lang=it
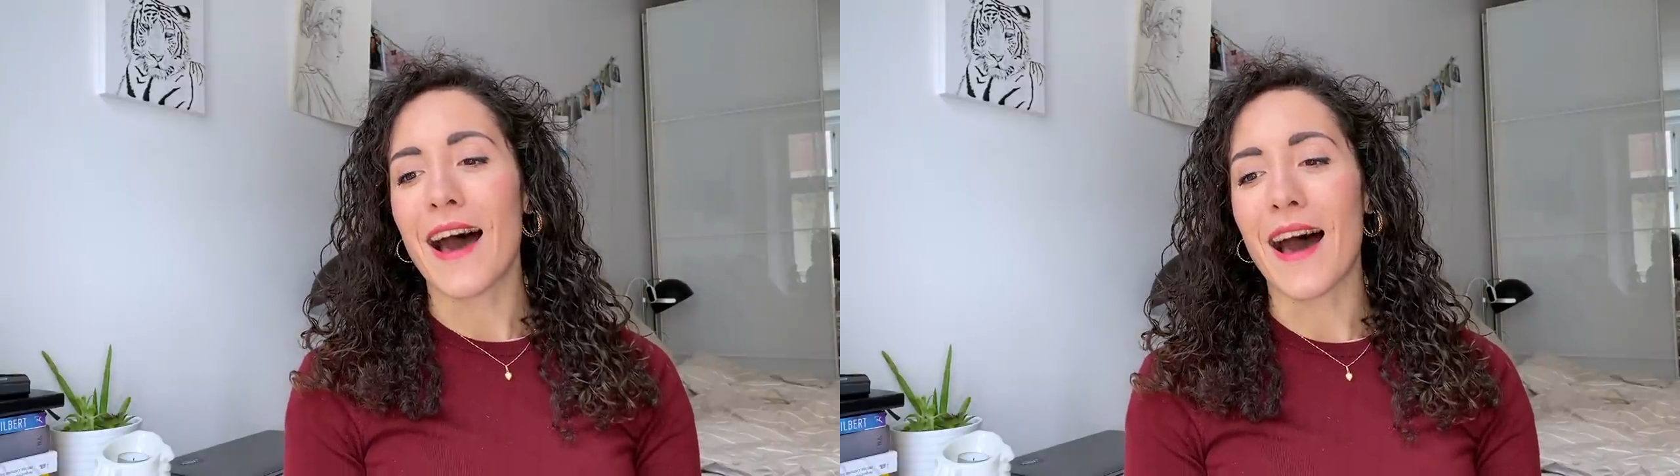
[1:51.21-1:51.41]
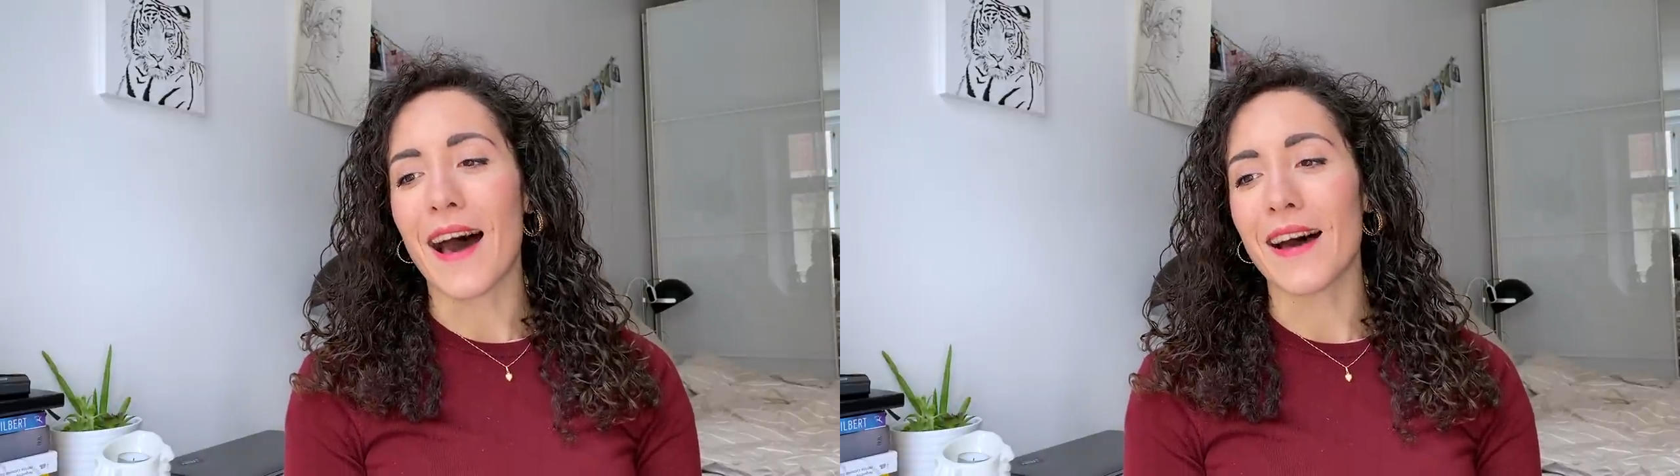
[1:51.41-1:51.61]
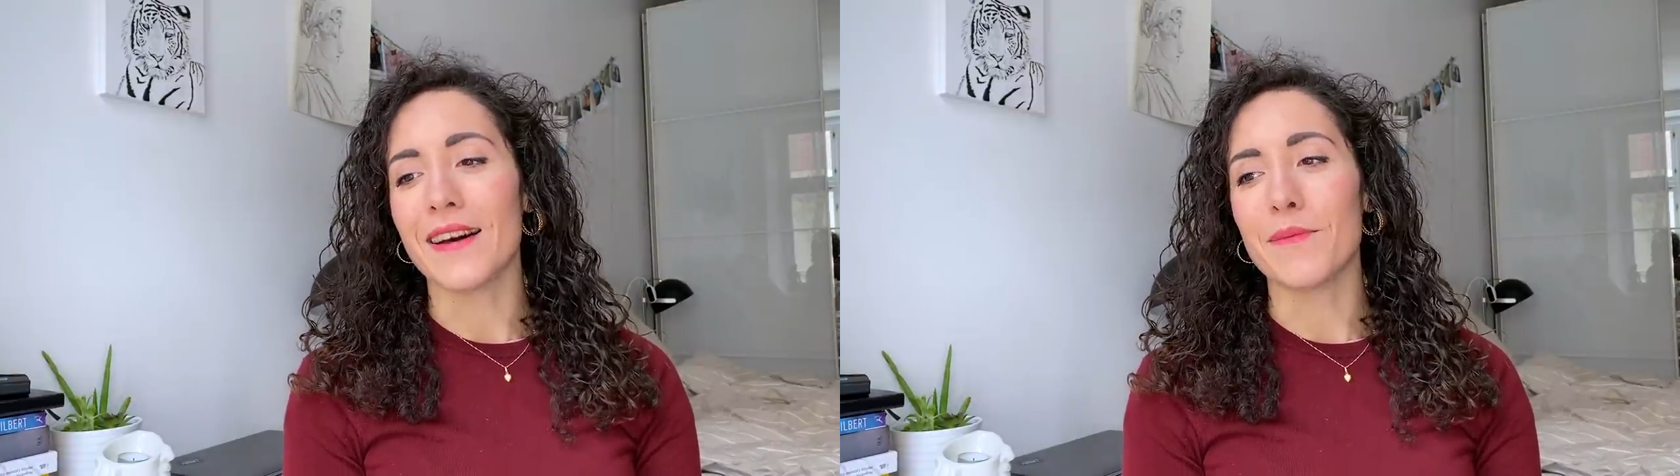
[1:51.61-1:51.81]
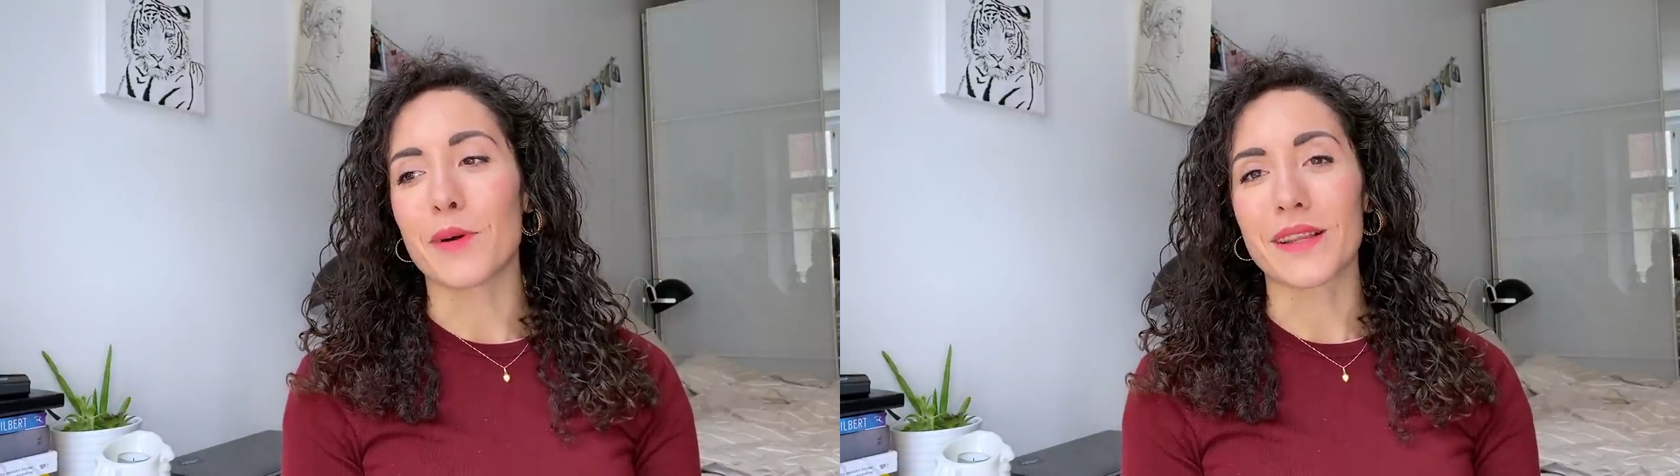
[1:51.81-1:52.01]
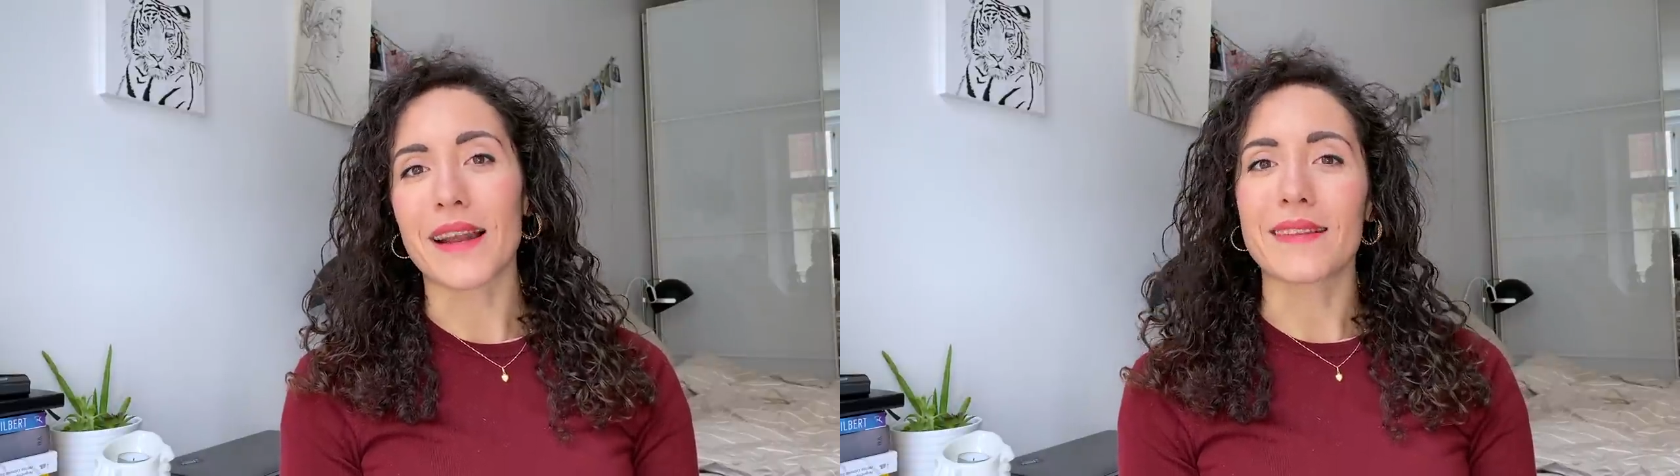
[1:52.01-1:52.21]
a eh,
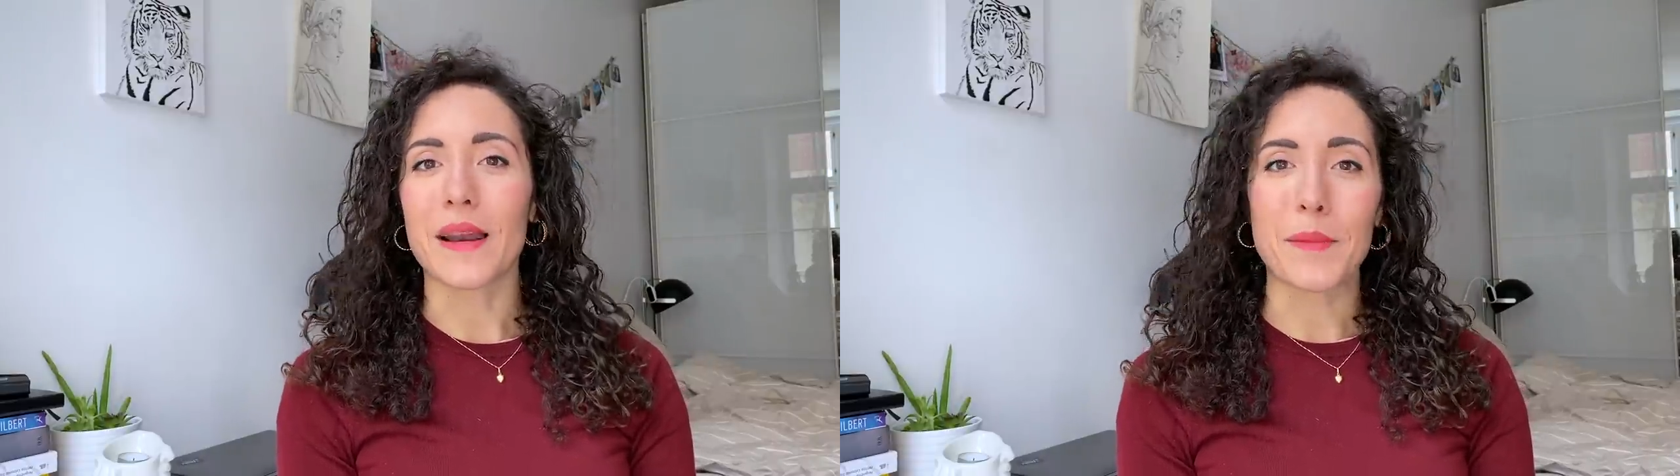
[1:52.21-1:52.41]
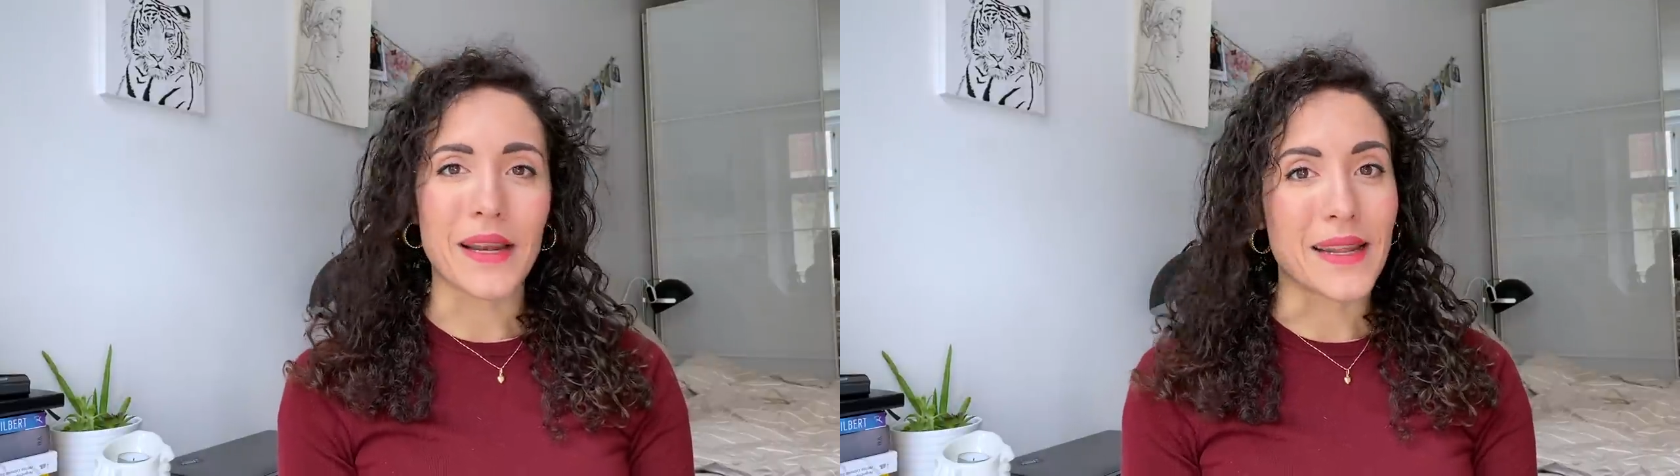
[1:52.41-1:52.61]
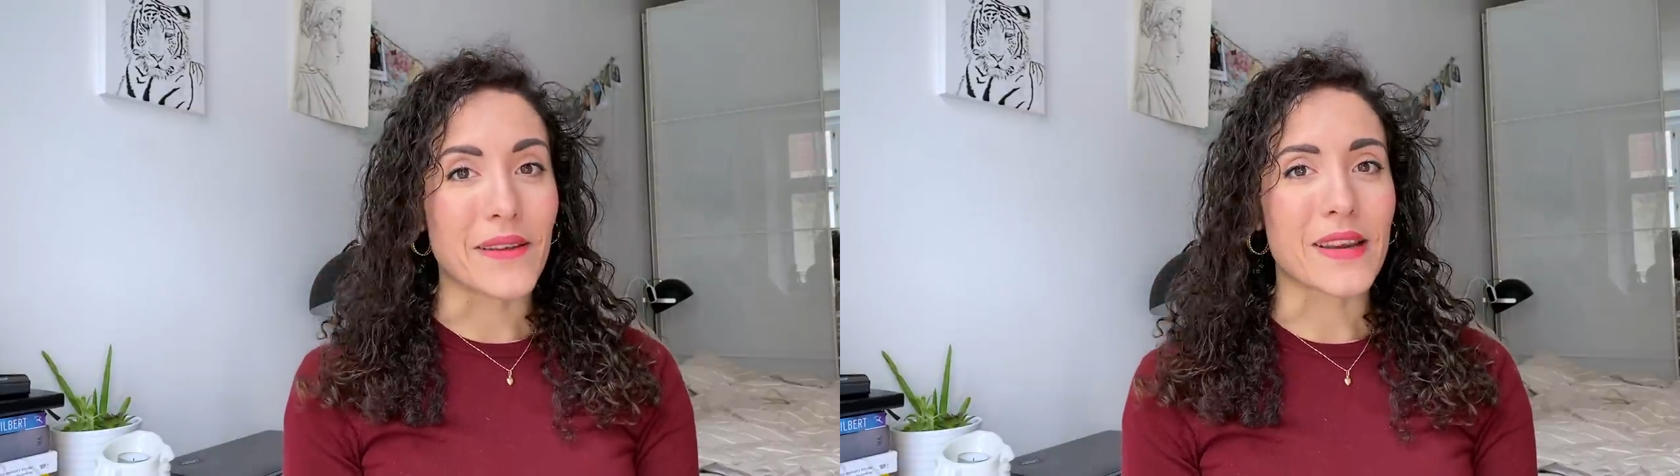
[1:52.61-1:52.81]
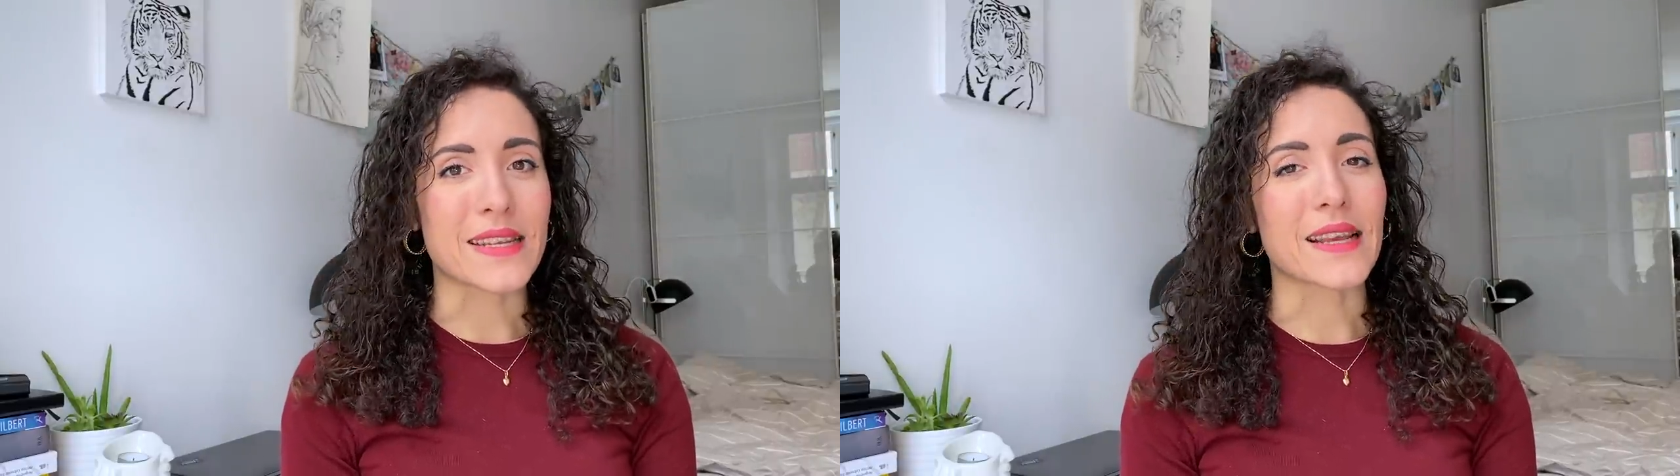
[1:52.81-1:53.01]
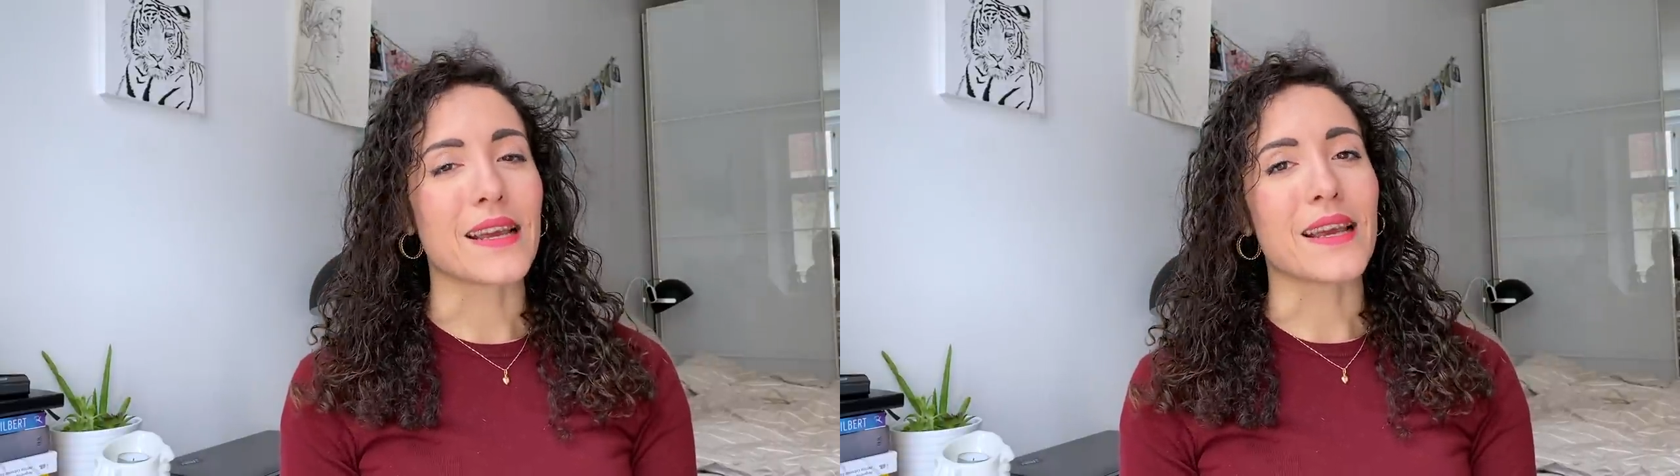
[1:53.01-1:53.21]
portare a termine le
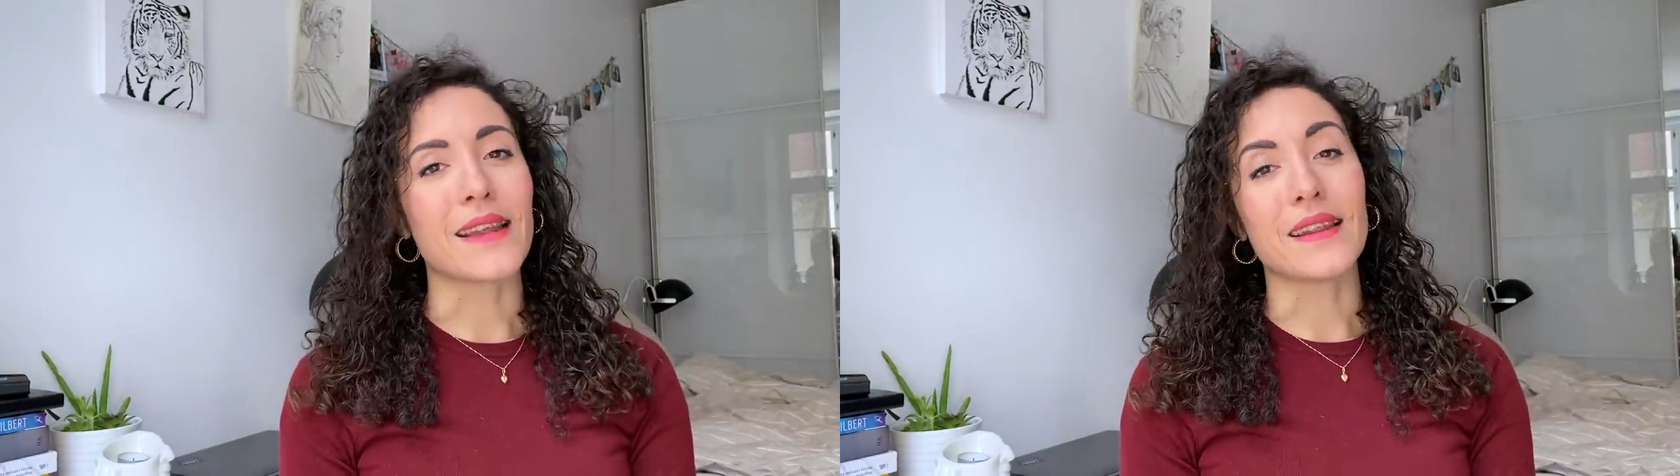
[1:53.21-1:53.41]
diverse